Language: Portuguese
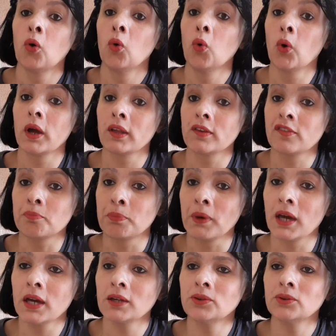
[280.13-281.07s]
O
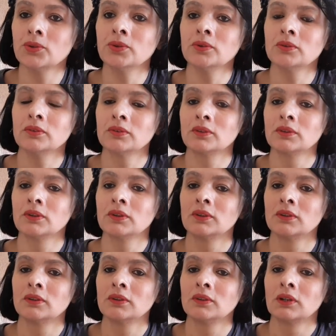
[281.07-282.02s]
respeito
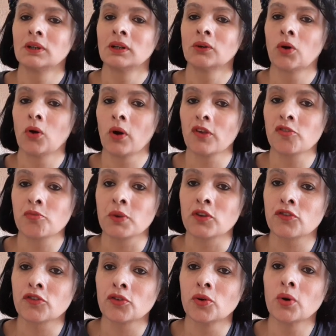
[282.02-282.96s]
com as
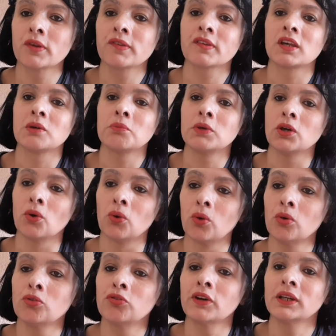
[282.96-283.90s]
pessoas que me
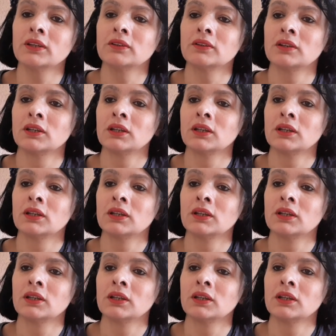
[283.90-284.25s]
ouvem,